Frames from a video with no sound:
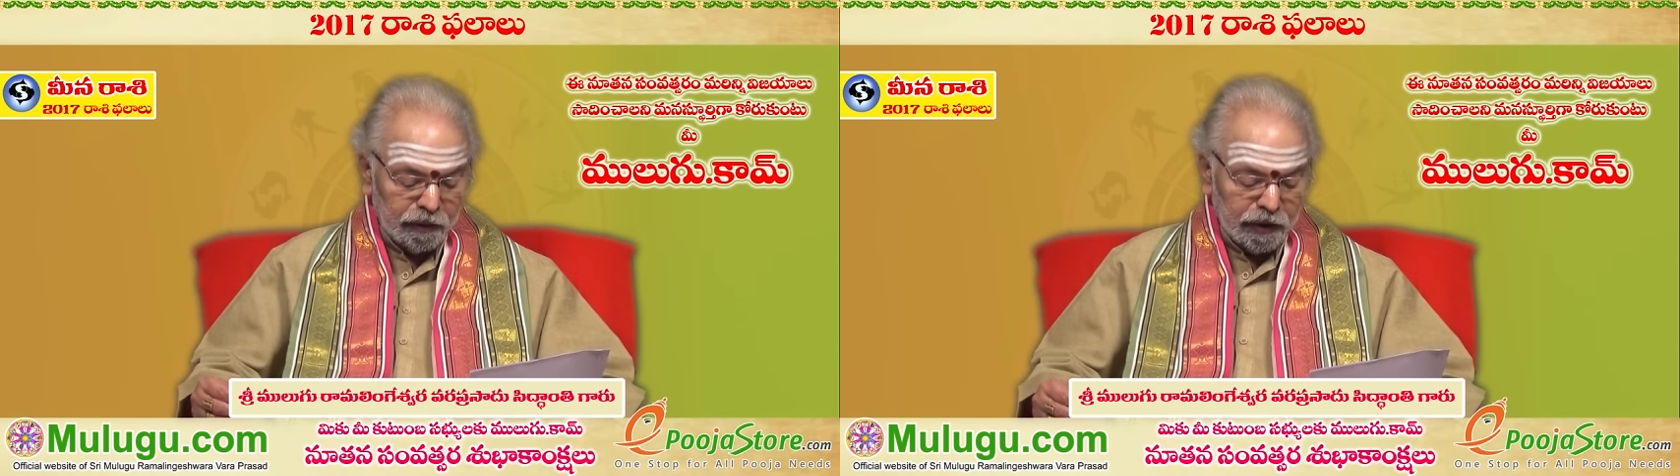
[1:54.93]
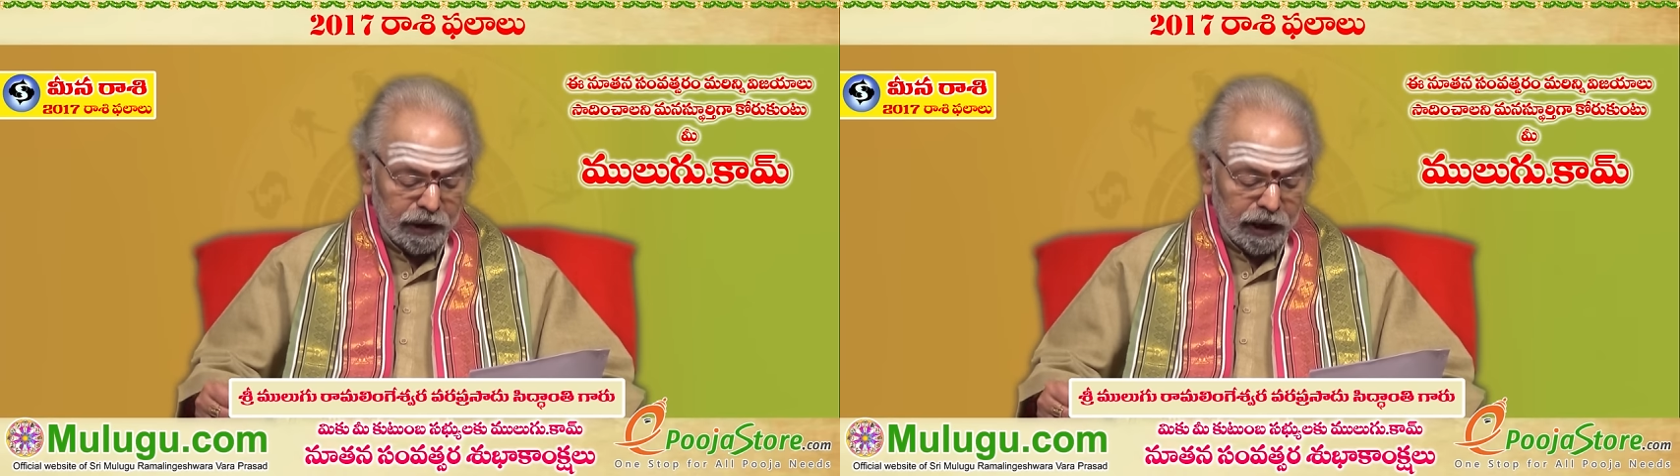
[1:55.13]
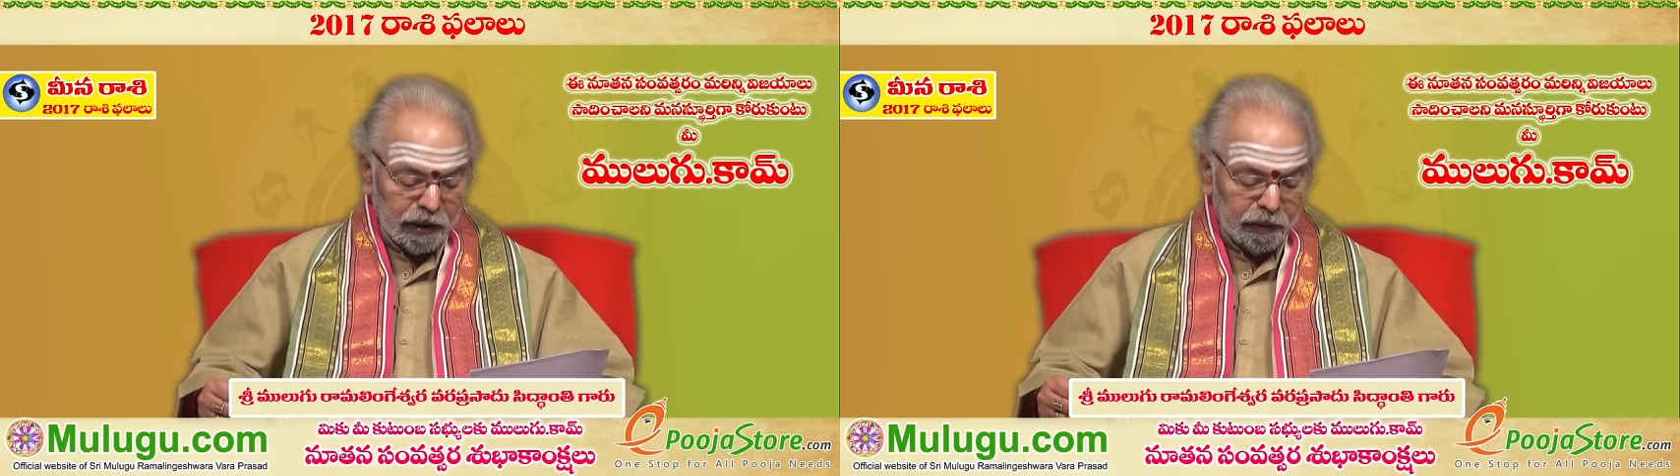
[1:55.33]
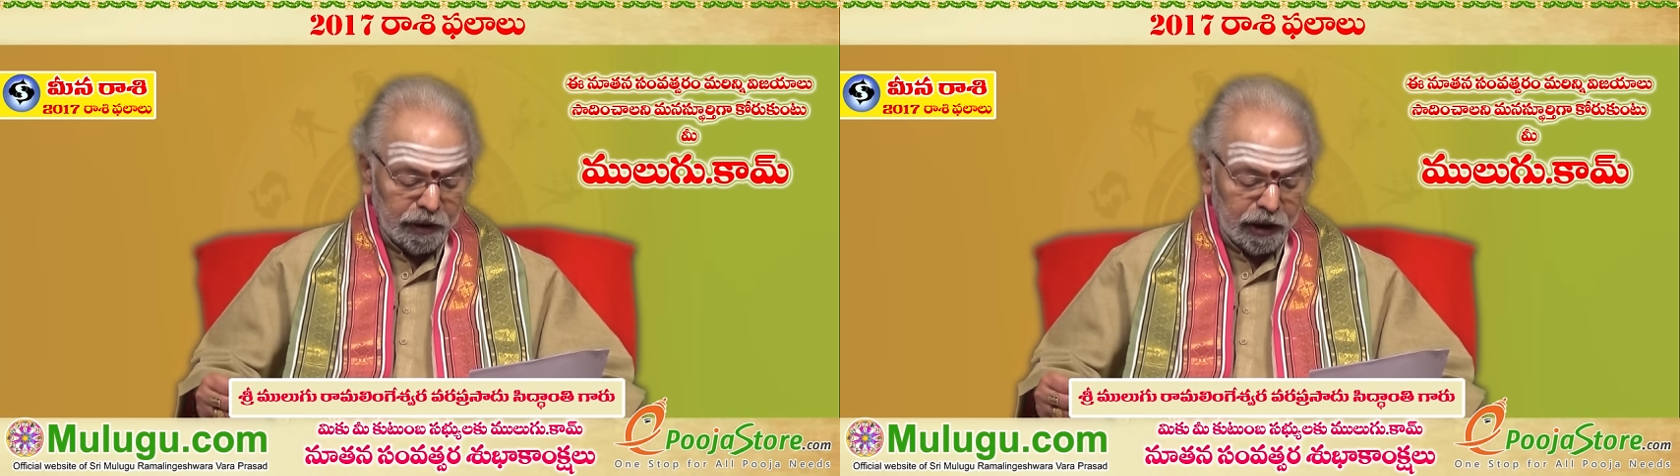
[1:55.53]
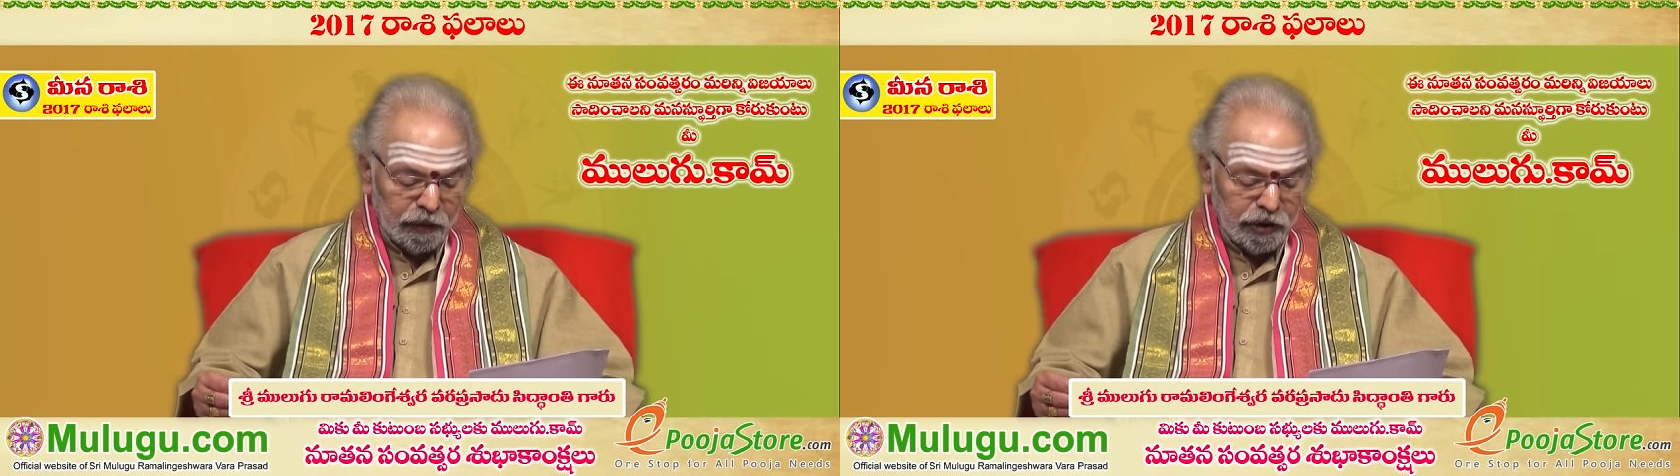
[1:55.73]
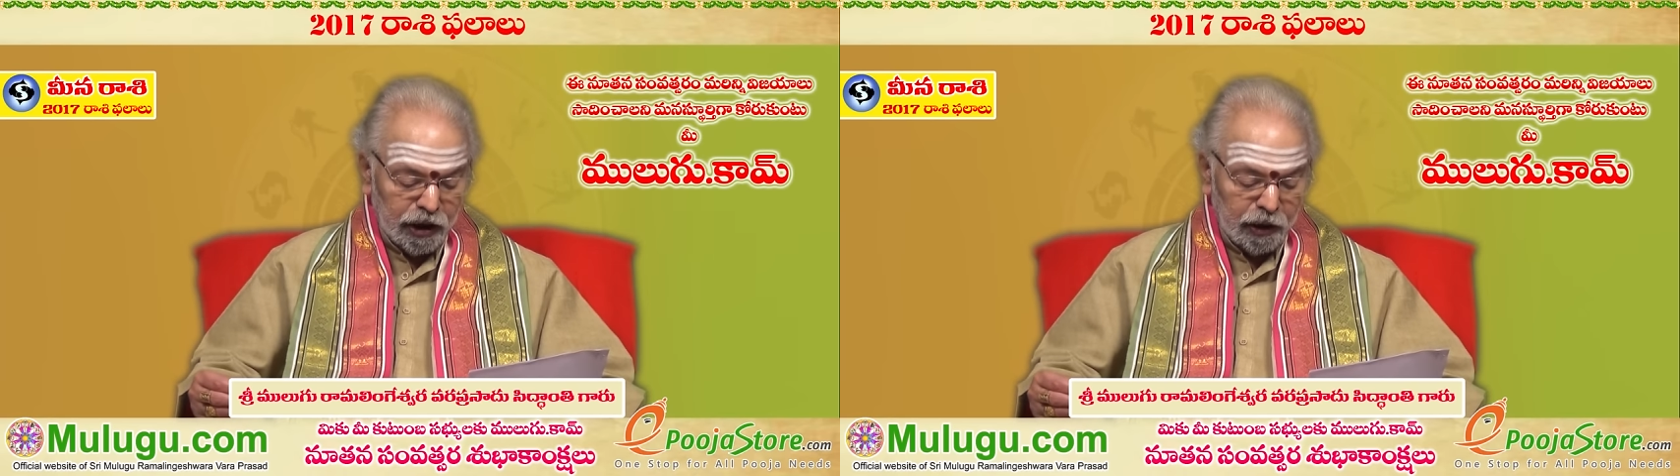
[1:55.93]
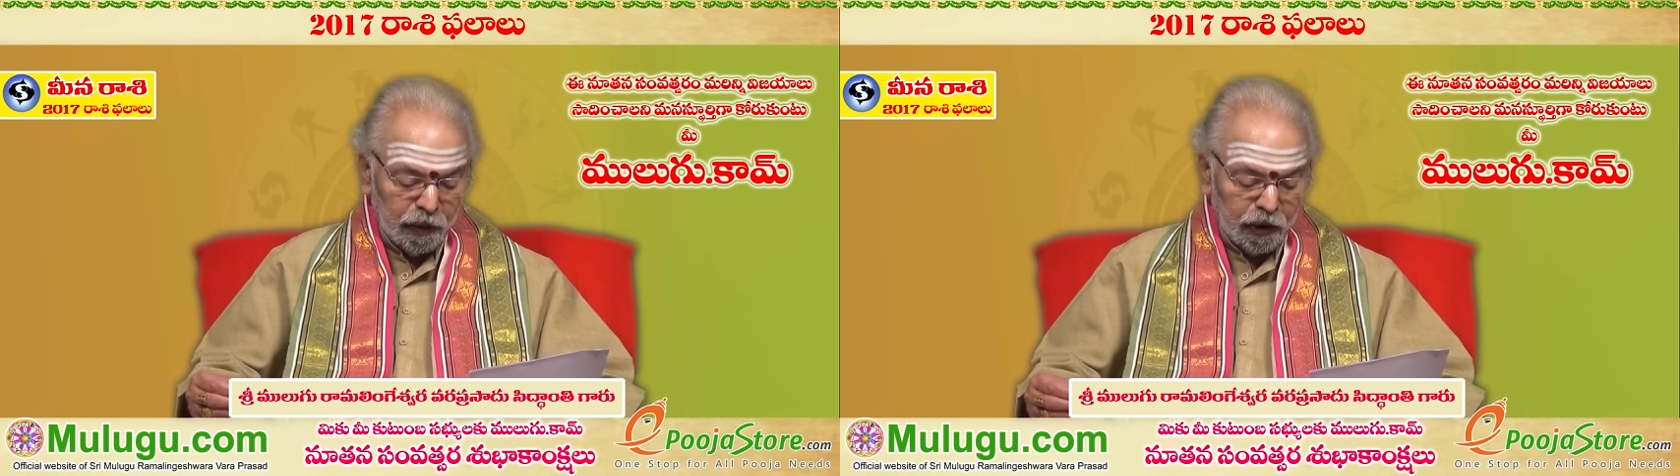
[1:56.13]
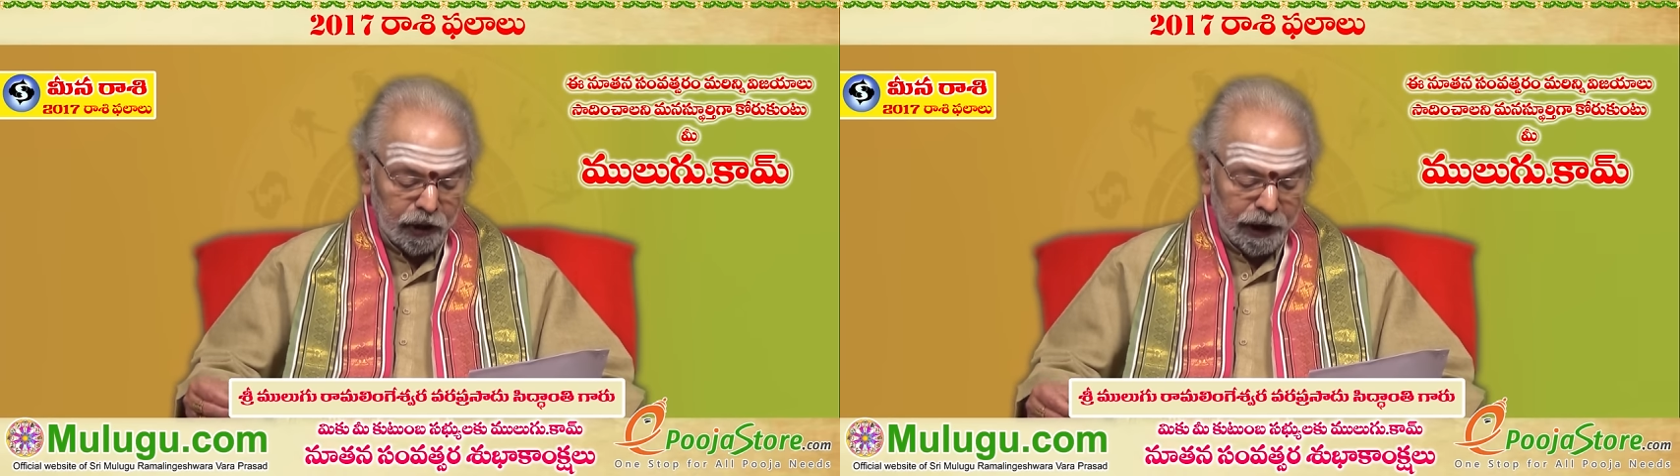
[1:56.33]
విద్యా సంబంధమైన విషయాలు
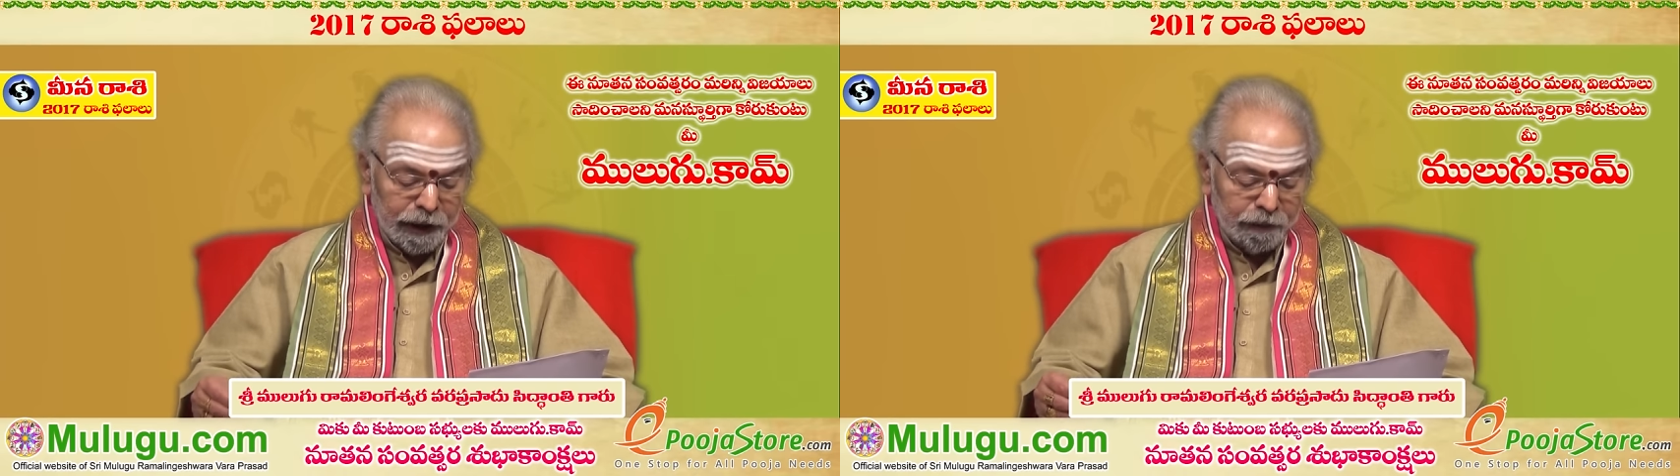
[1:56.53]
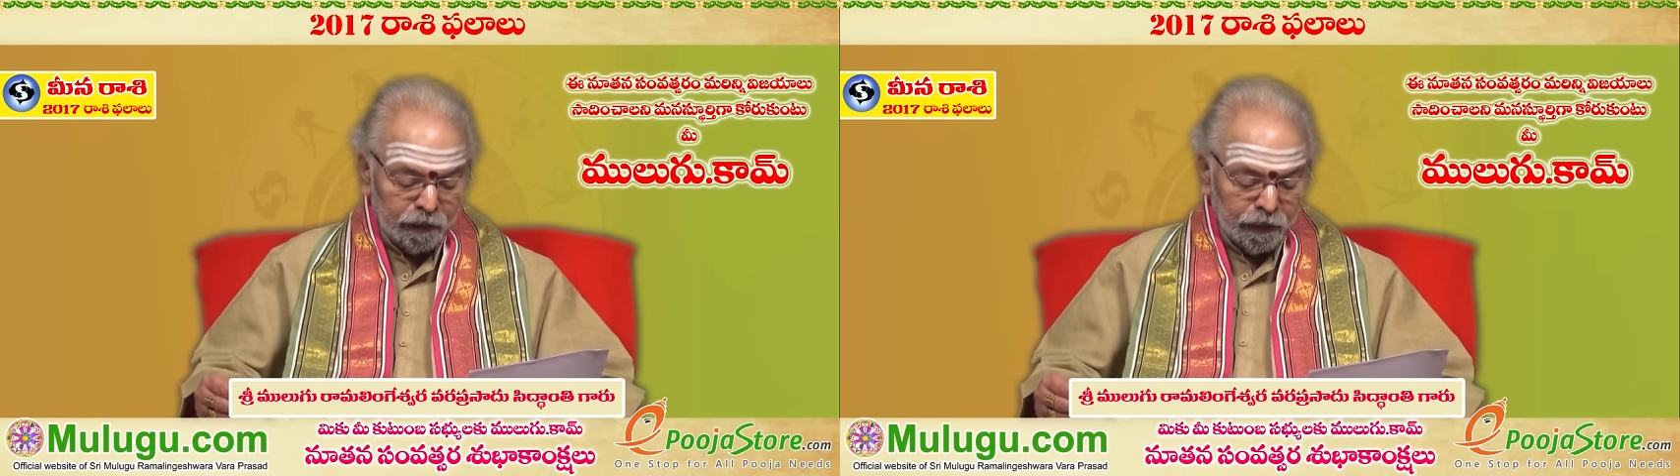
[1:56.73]
బాగున్నాయి